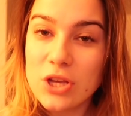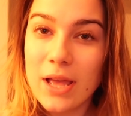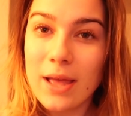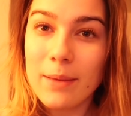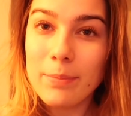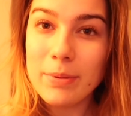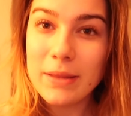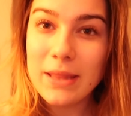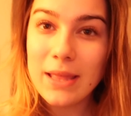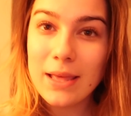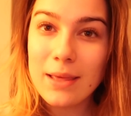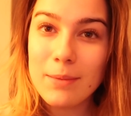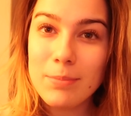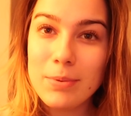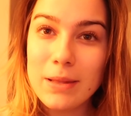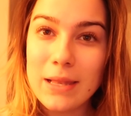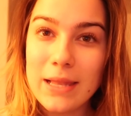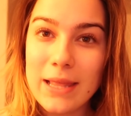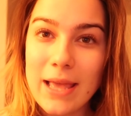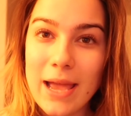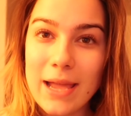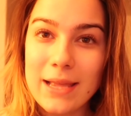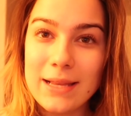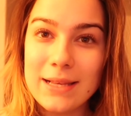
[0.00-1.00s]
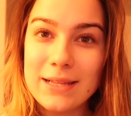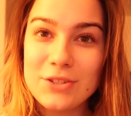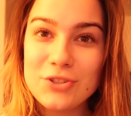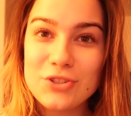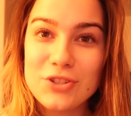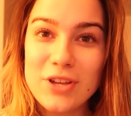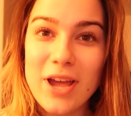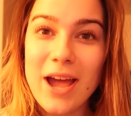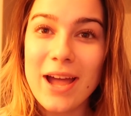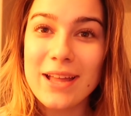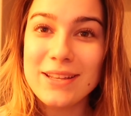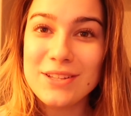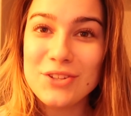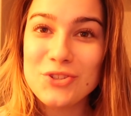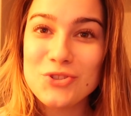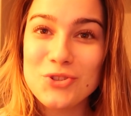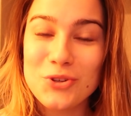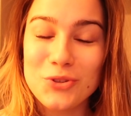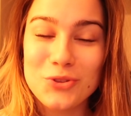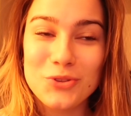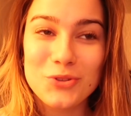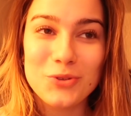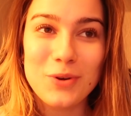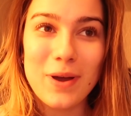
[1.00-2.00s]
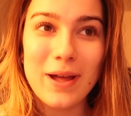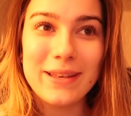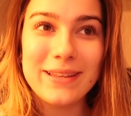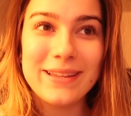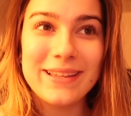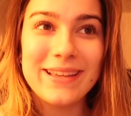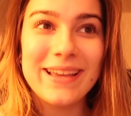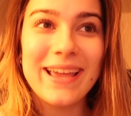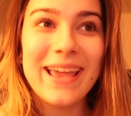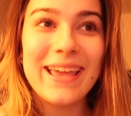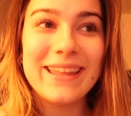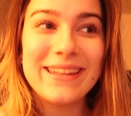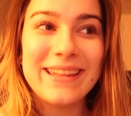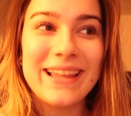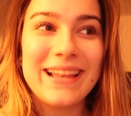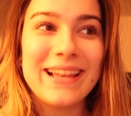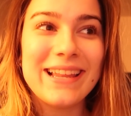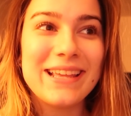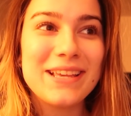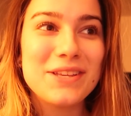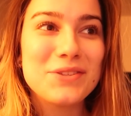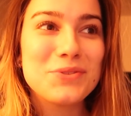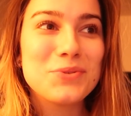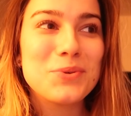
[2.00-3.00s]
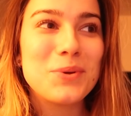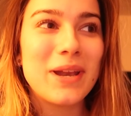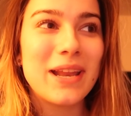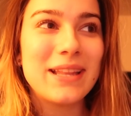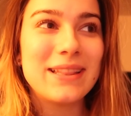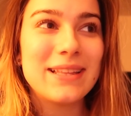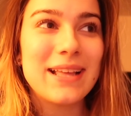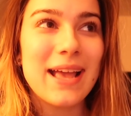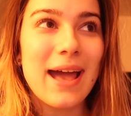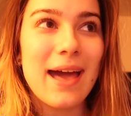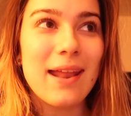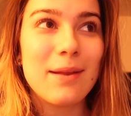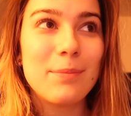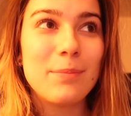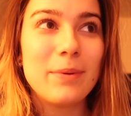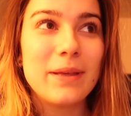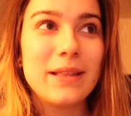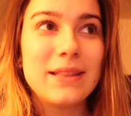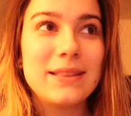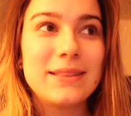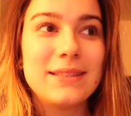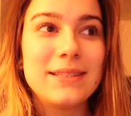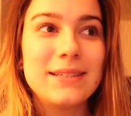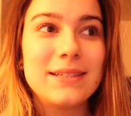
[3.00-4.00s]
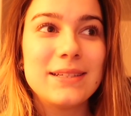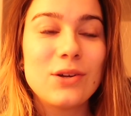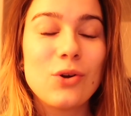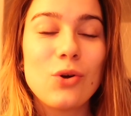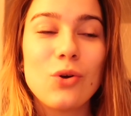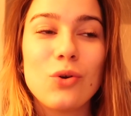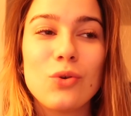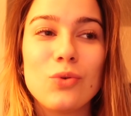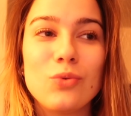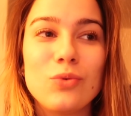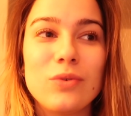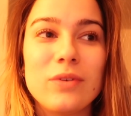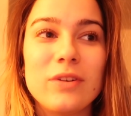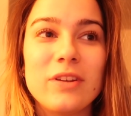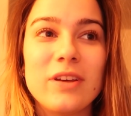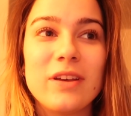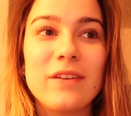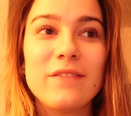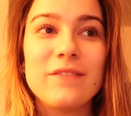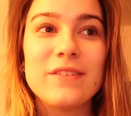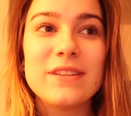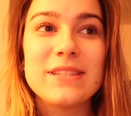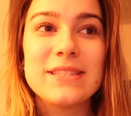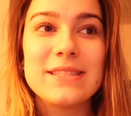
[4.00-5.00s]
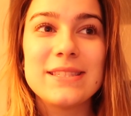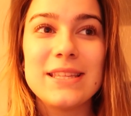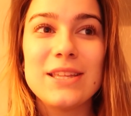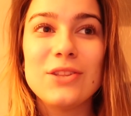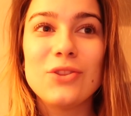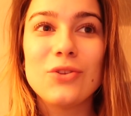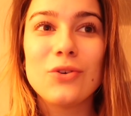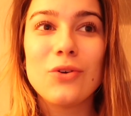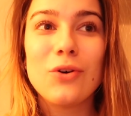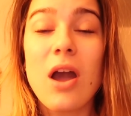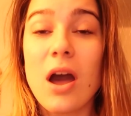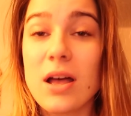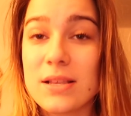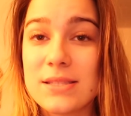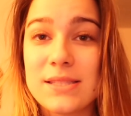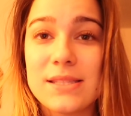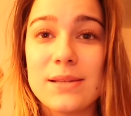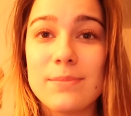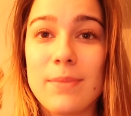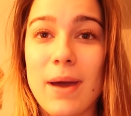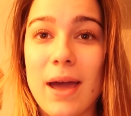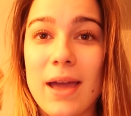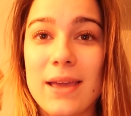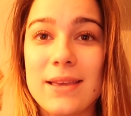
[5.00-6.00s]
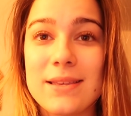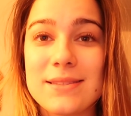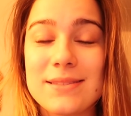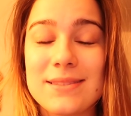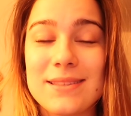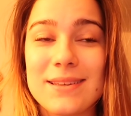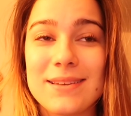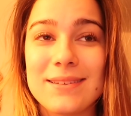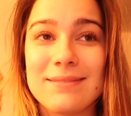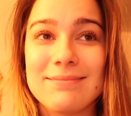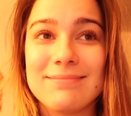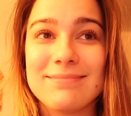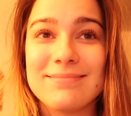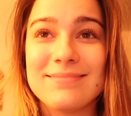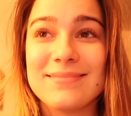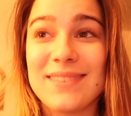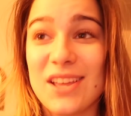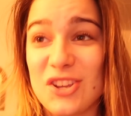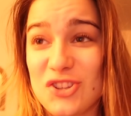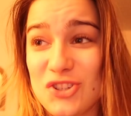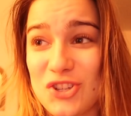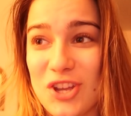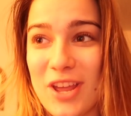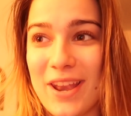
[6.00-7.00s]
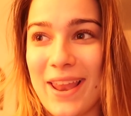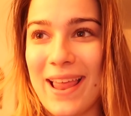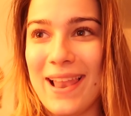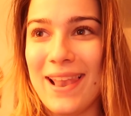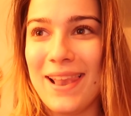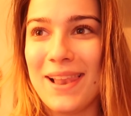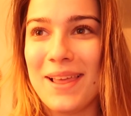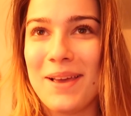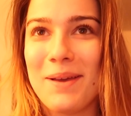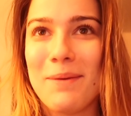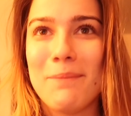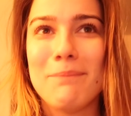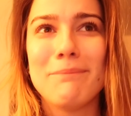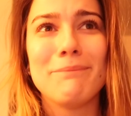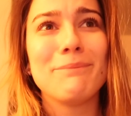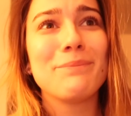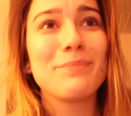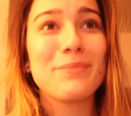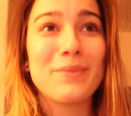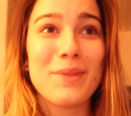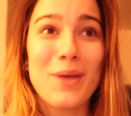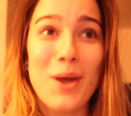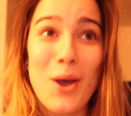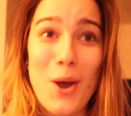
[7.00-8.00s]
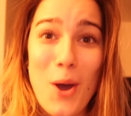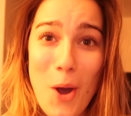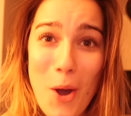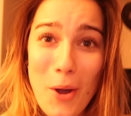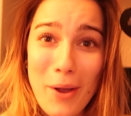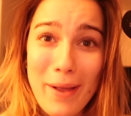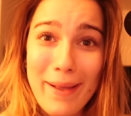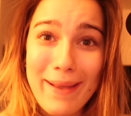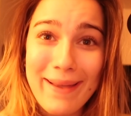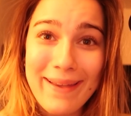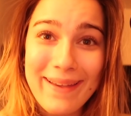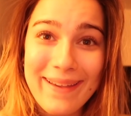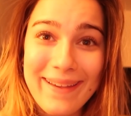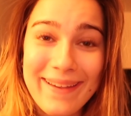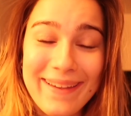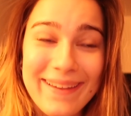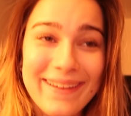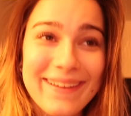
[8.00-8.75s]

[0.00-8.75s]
Cioè capite che Billie Eilish ha 18 anni ed è lì sul red carpet con un vestito customized da Chanel. Ok,